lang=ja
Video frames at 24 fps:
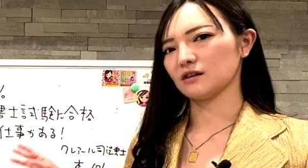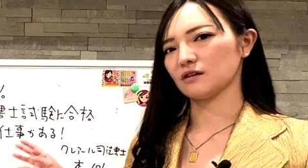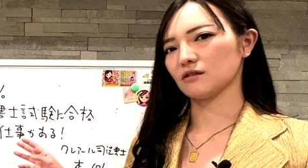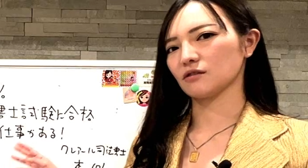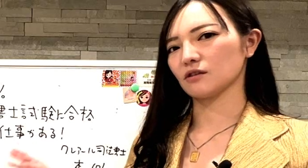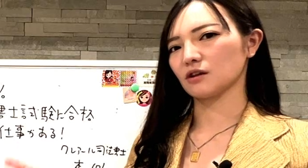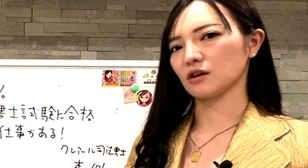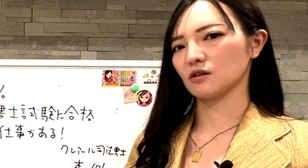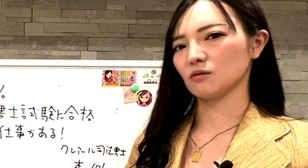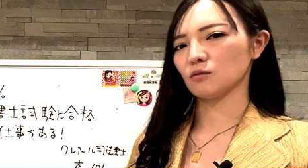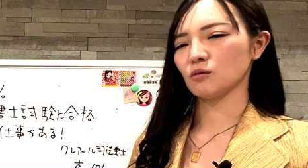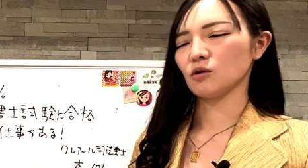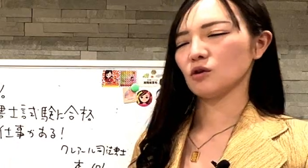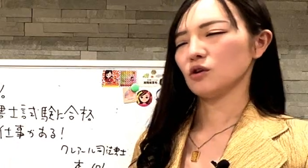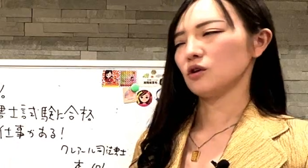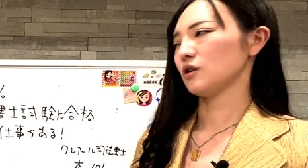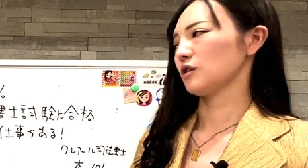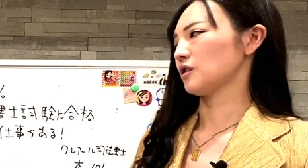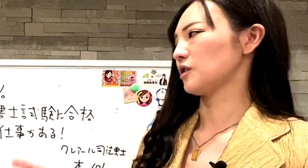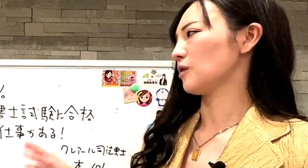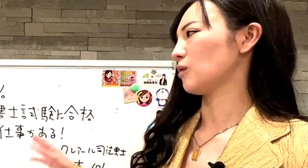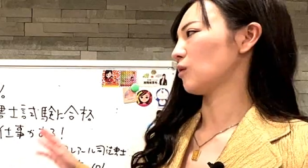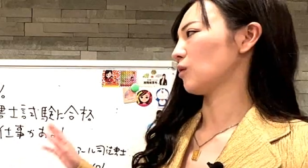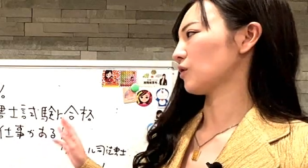んですけれども
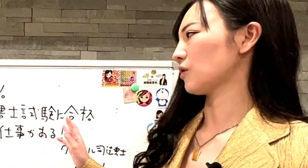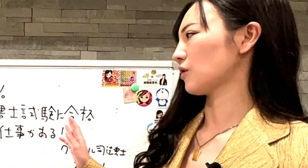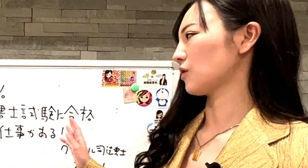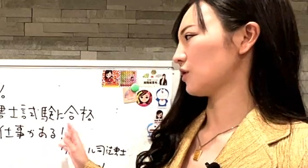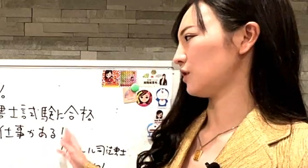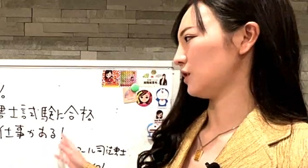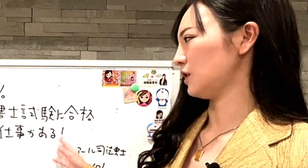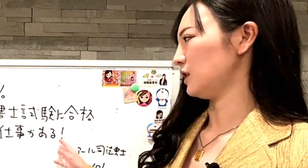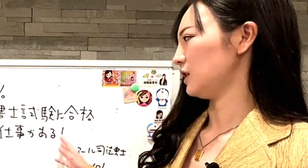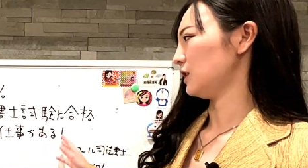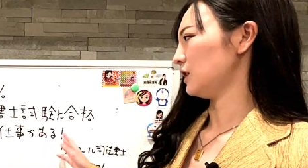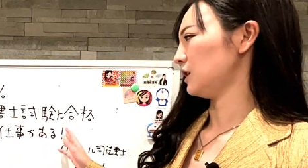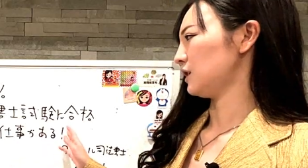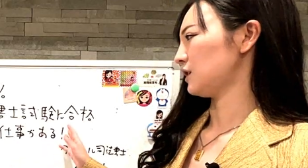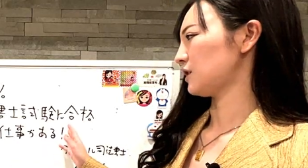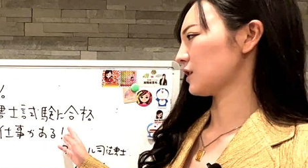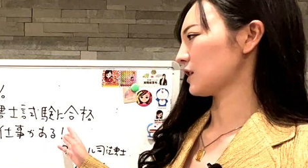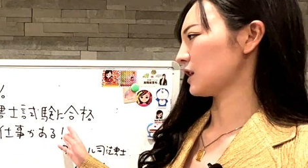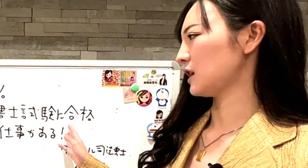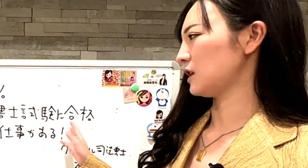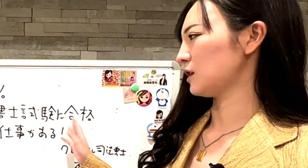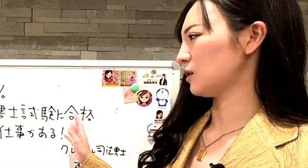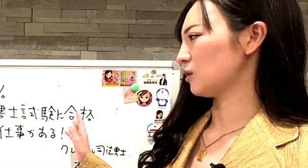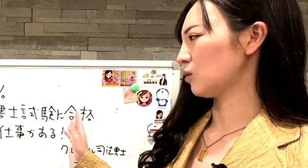司法書士試
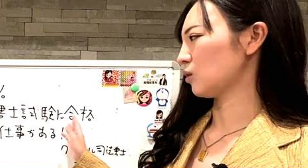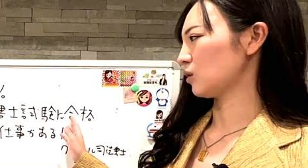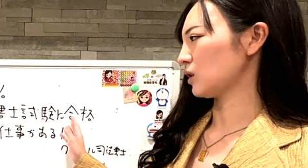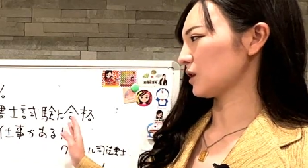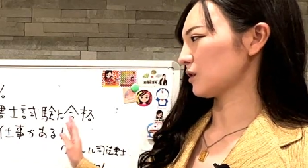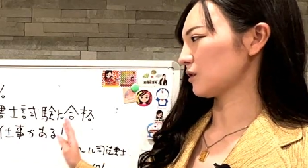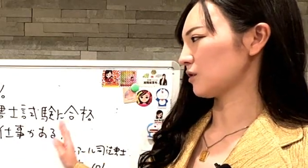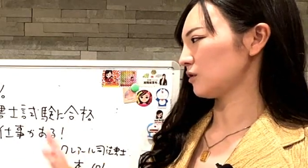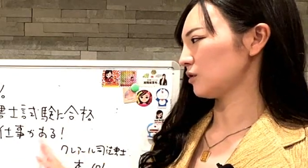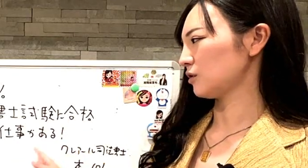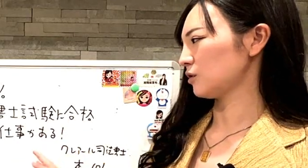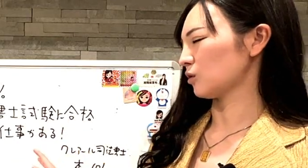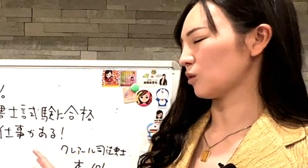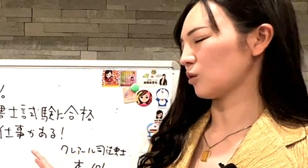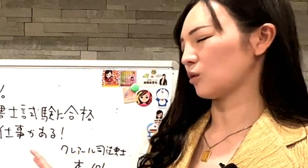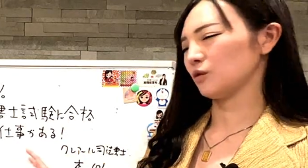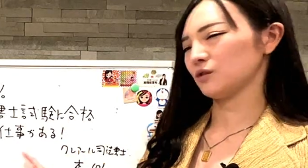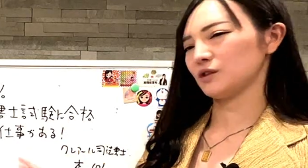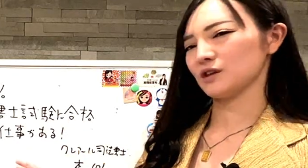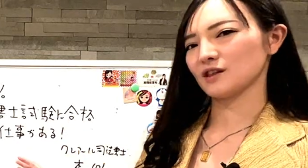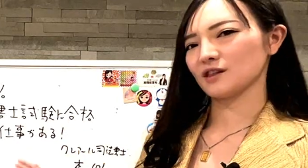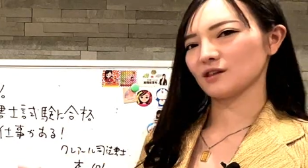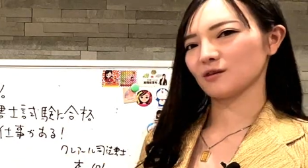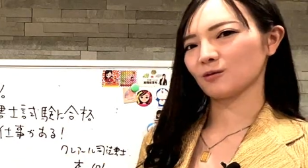験に合格するとこ
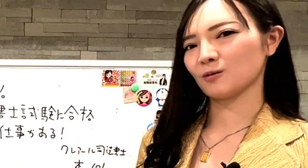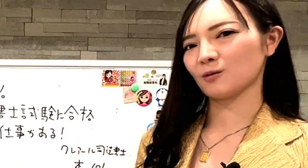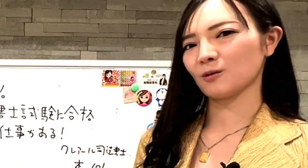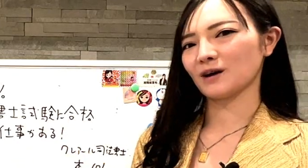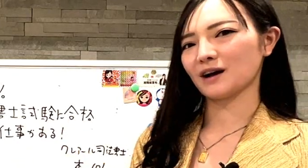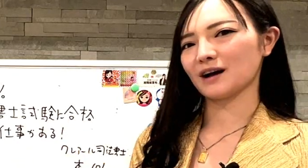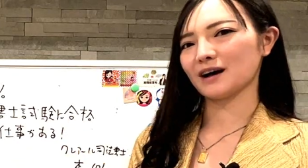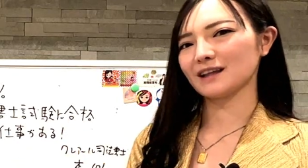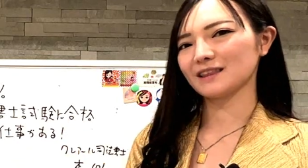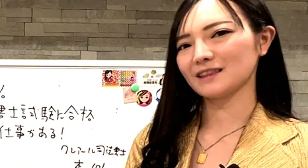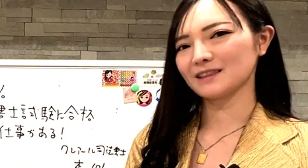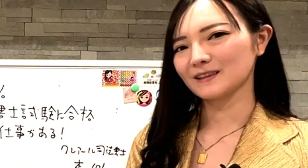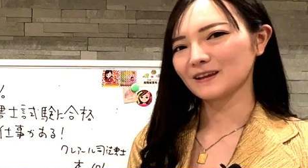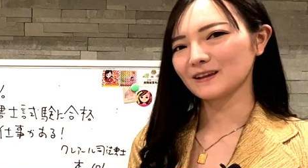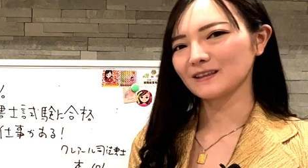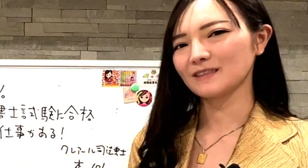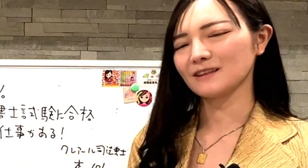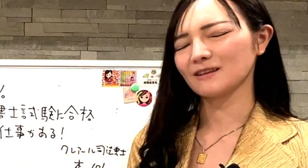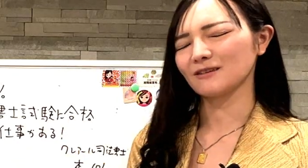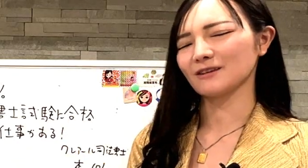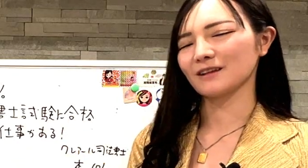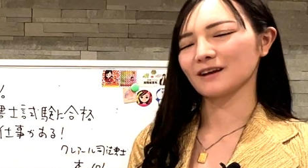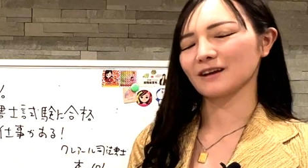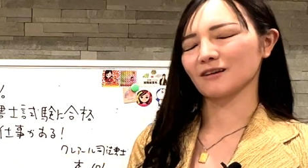んな仕事があったっ
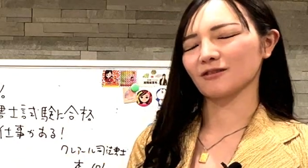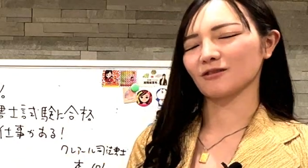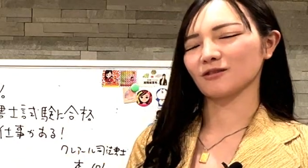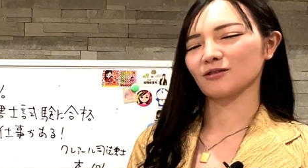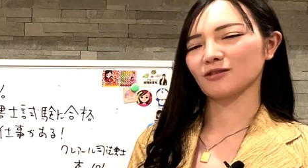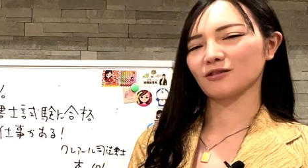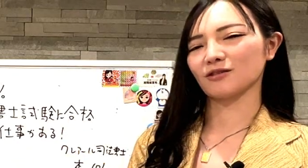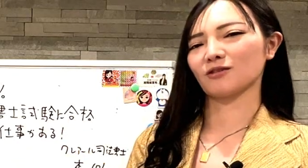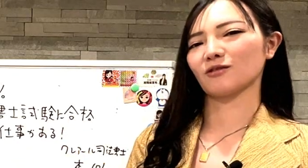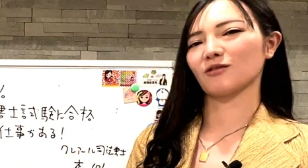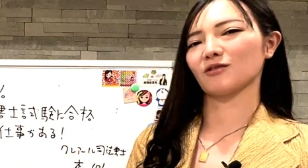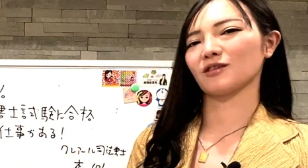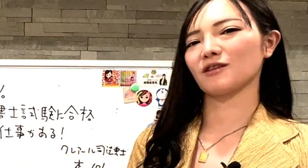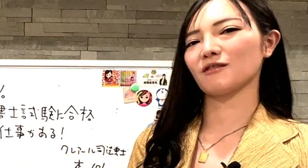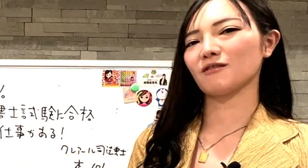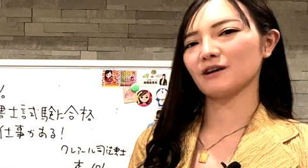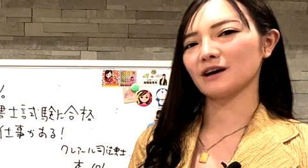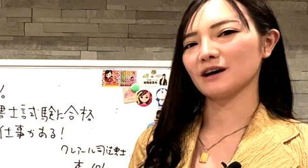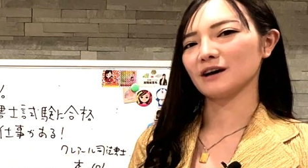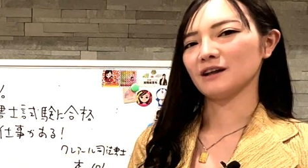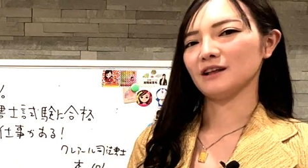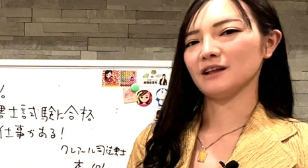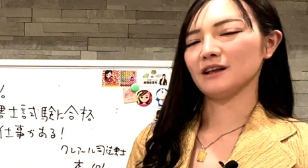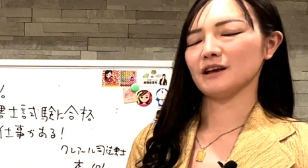ていう中の一つとして
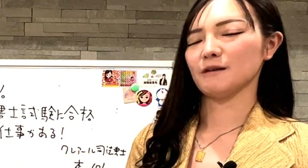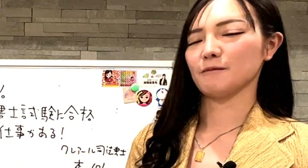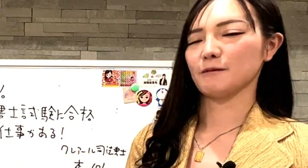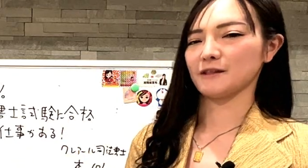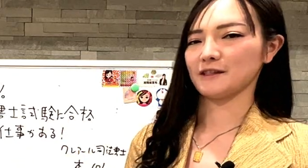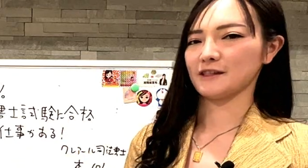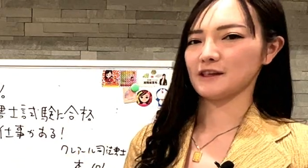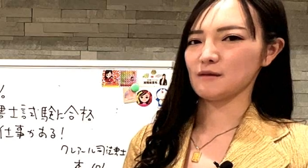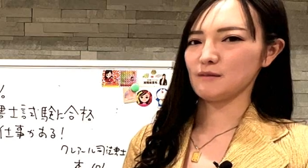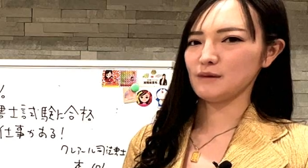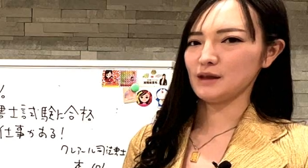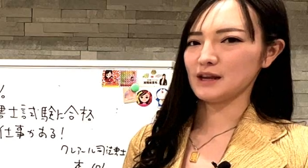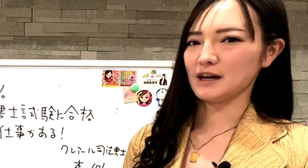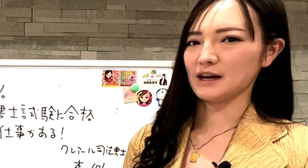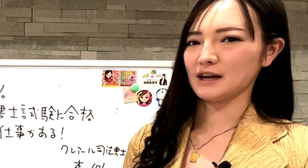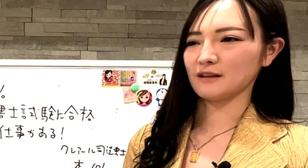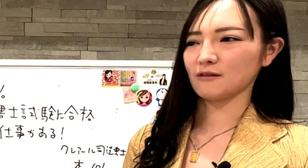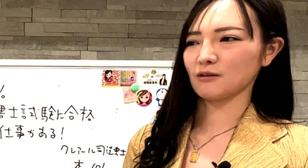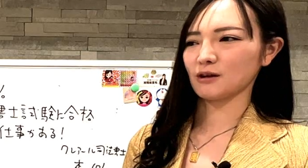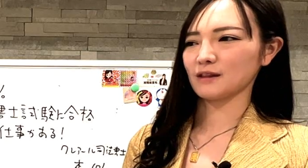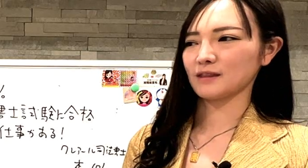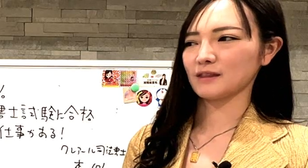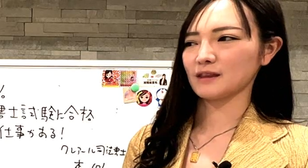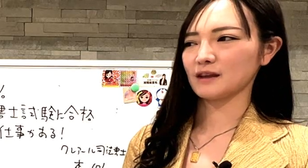はやっぱセミナー
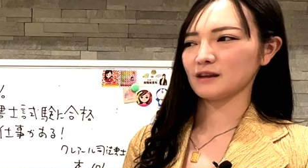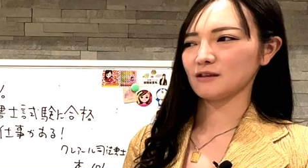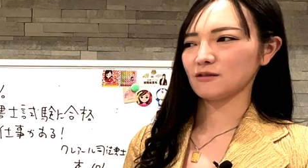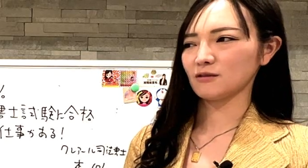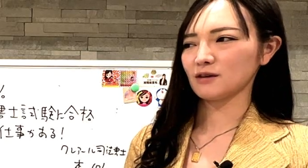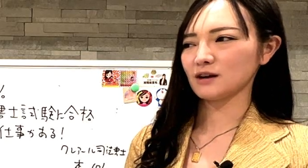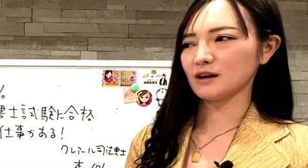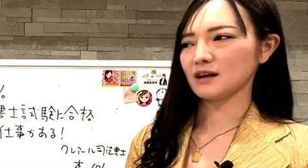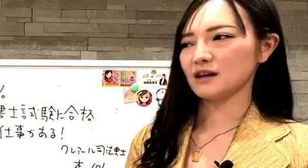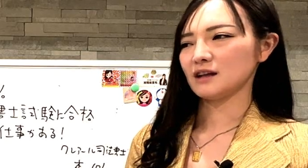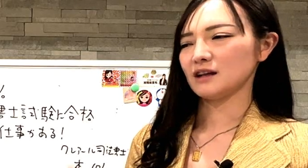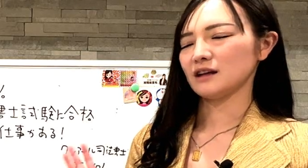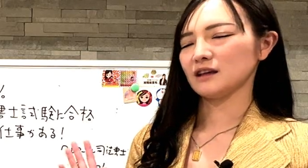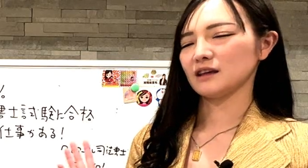とかだったりとか